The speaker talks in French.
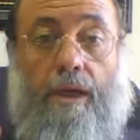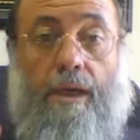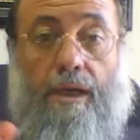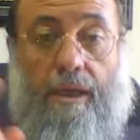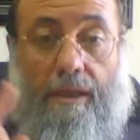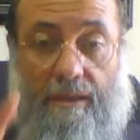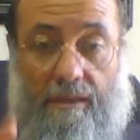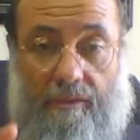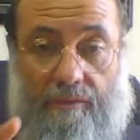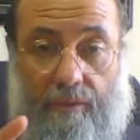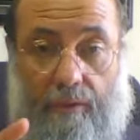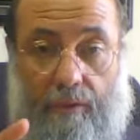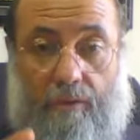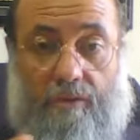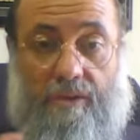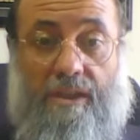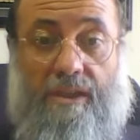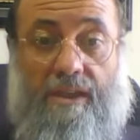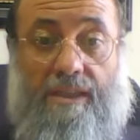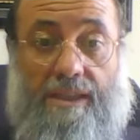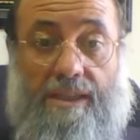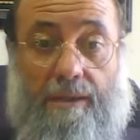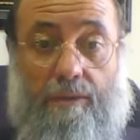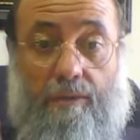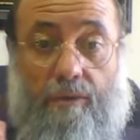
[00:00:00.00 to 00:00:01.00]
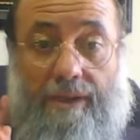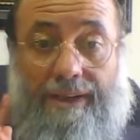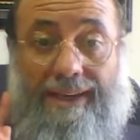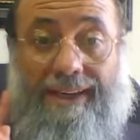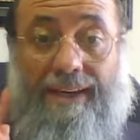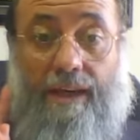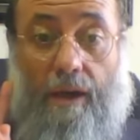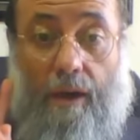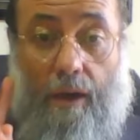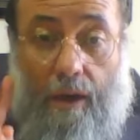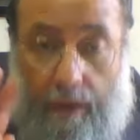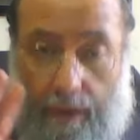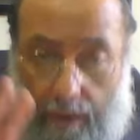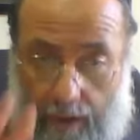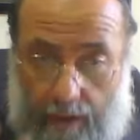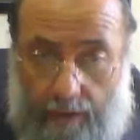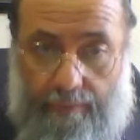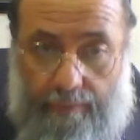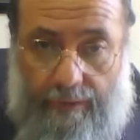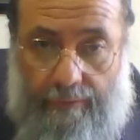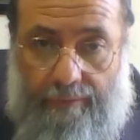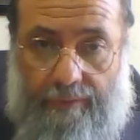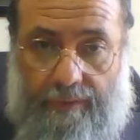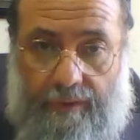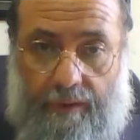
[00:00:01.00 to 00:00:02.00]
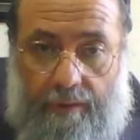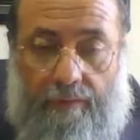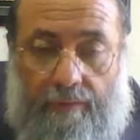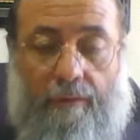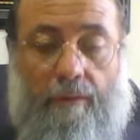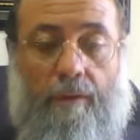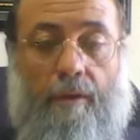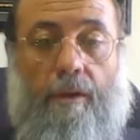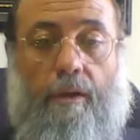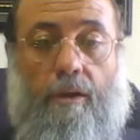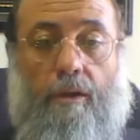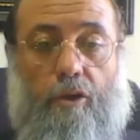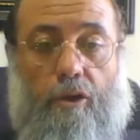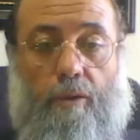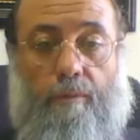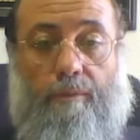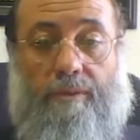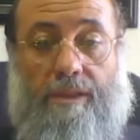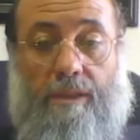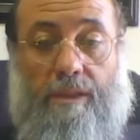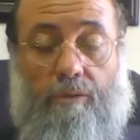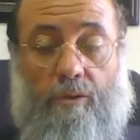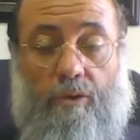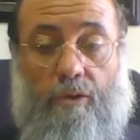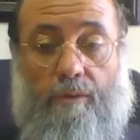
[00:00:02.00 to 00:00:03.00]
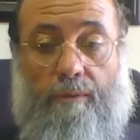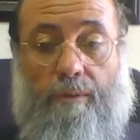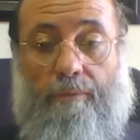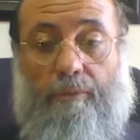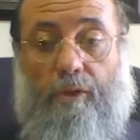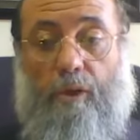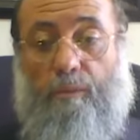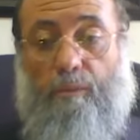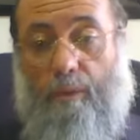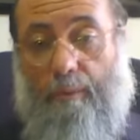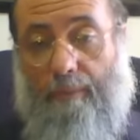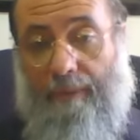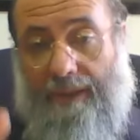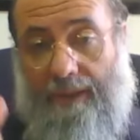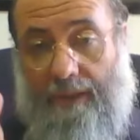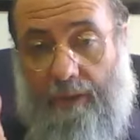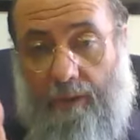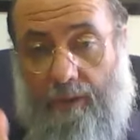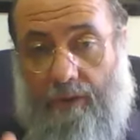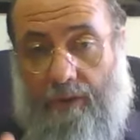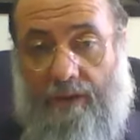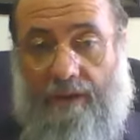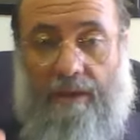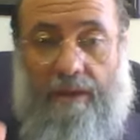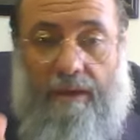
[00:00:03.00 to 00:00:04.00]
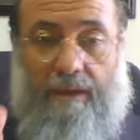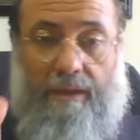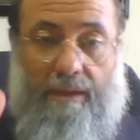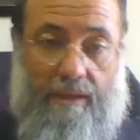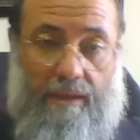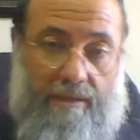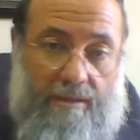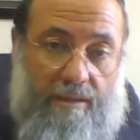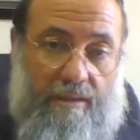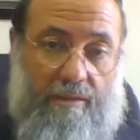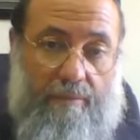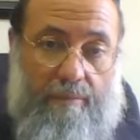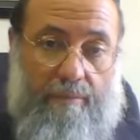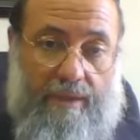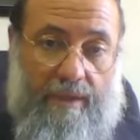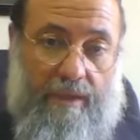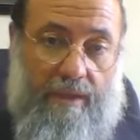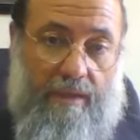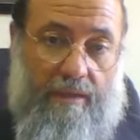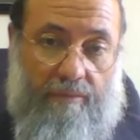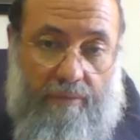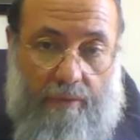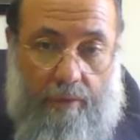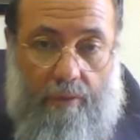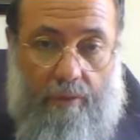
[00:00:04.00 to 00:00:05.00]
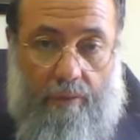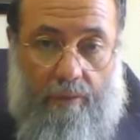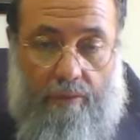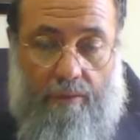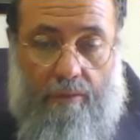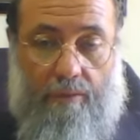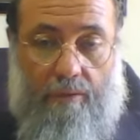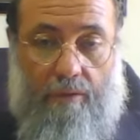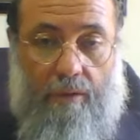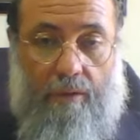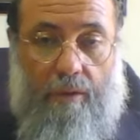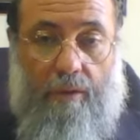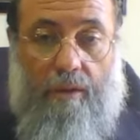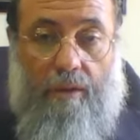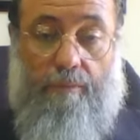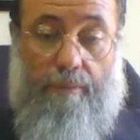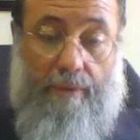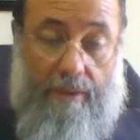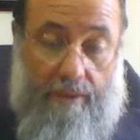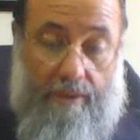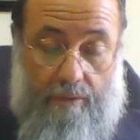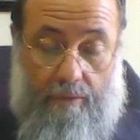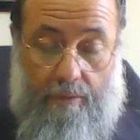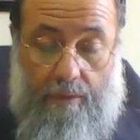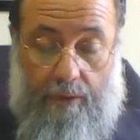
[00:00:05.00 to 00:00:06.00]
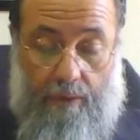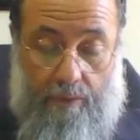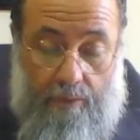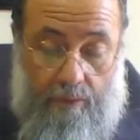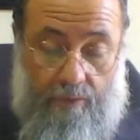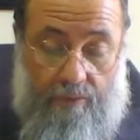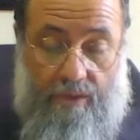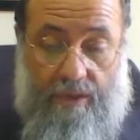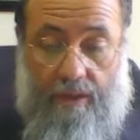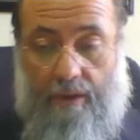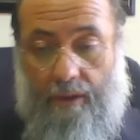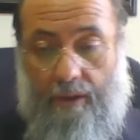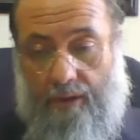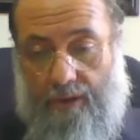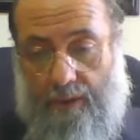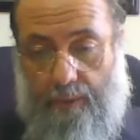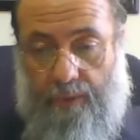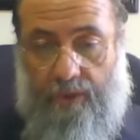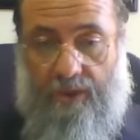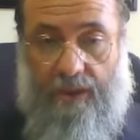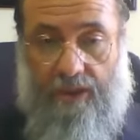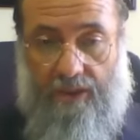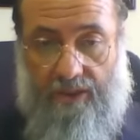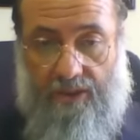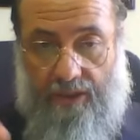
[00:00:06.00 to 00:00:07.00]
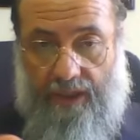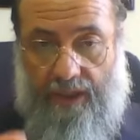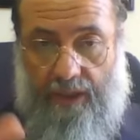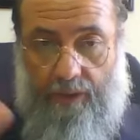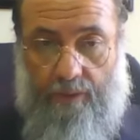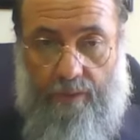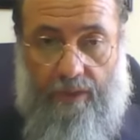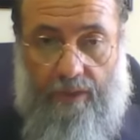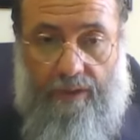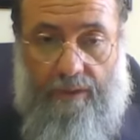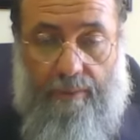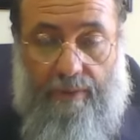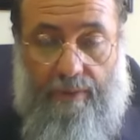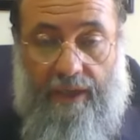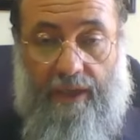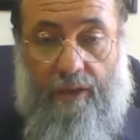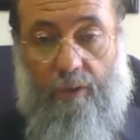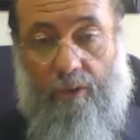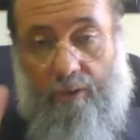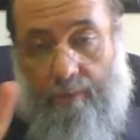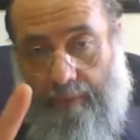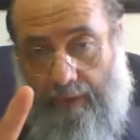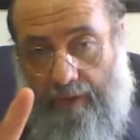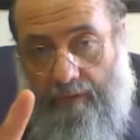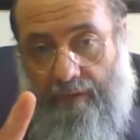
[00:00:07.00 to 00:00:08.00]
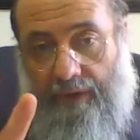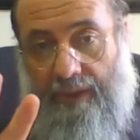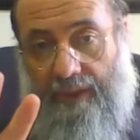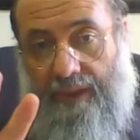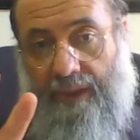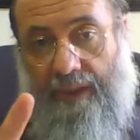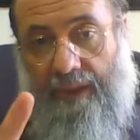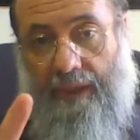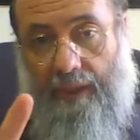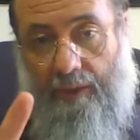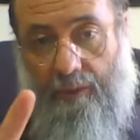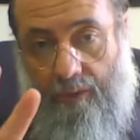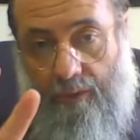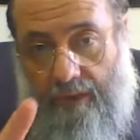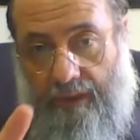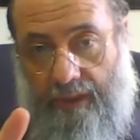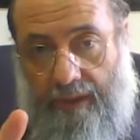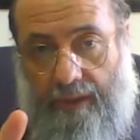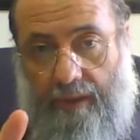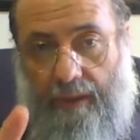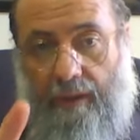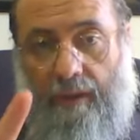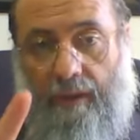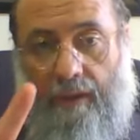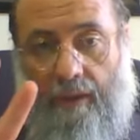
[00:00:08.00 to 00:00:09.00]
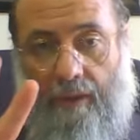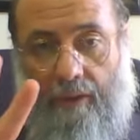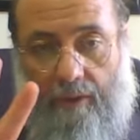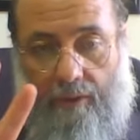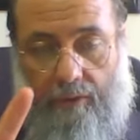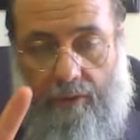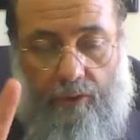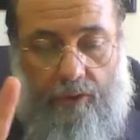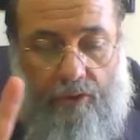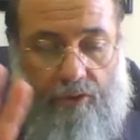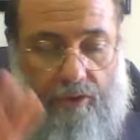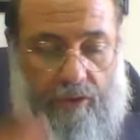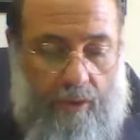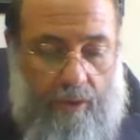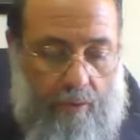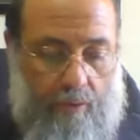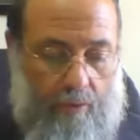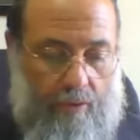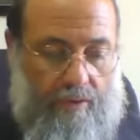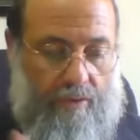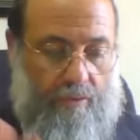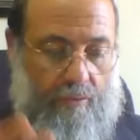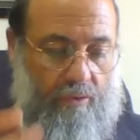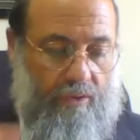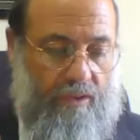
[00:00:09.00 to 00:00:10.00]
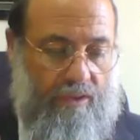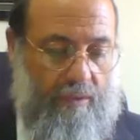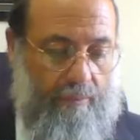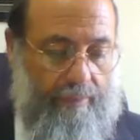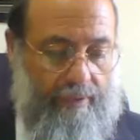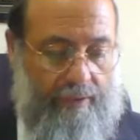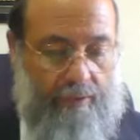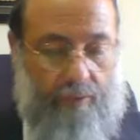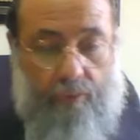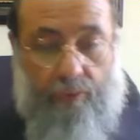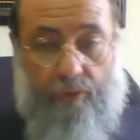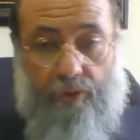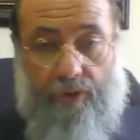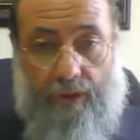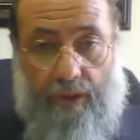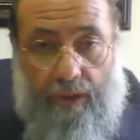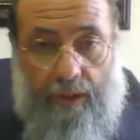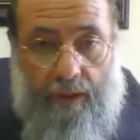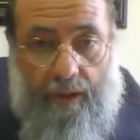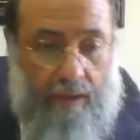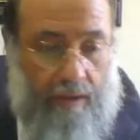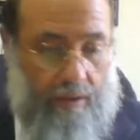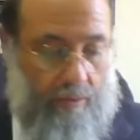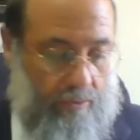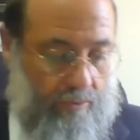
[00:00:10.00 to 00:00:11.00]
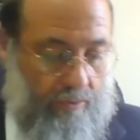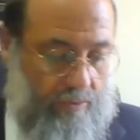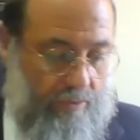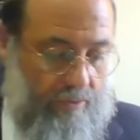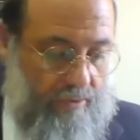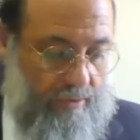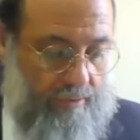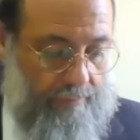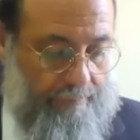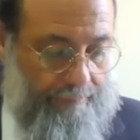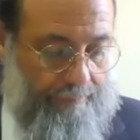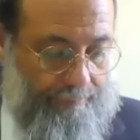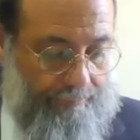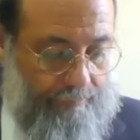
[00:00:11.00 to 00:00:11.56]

La différence, c'est qu'il a donné en même temps comme ils s'est en même temps. On ne peut pas dire qu'un, il a été libéré avant l'autre. Parce qu'en conséquence, c'est pour ça que chacun doit libérer l'autre. Mais en vérité, il a donné deux shtarot, et donc il n'y a pas de kushia à cause de ça.